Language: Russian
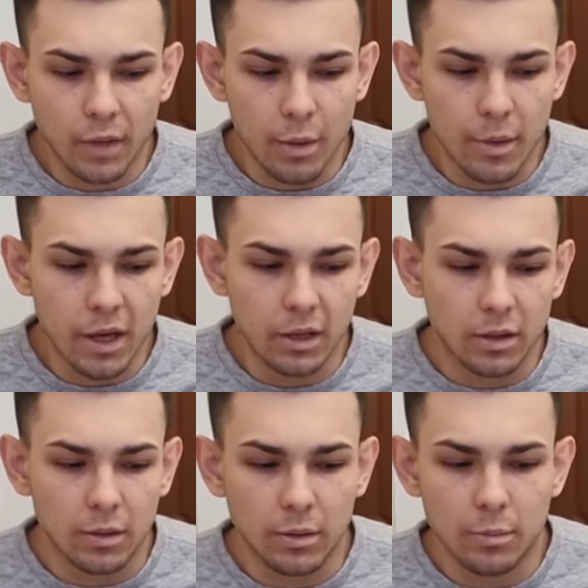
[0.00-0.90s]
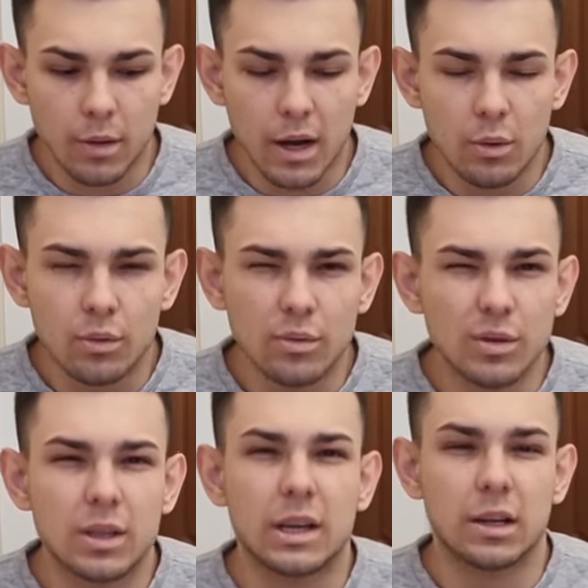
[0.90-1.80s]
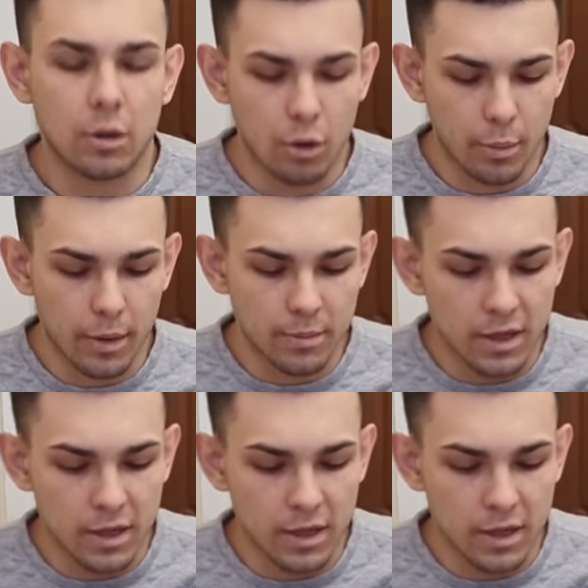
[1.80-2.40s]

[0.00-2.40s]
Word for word: имеет малюсенькое такое прям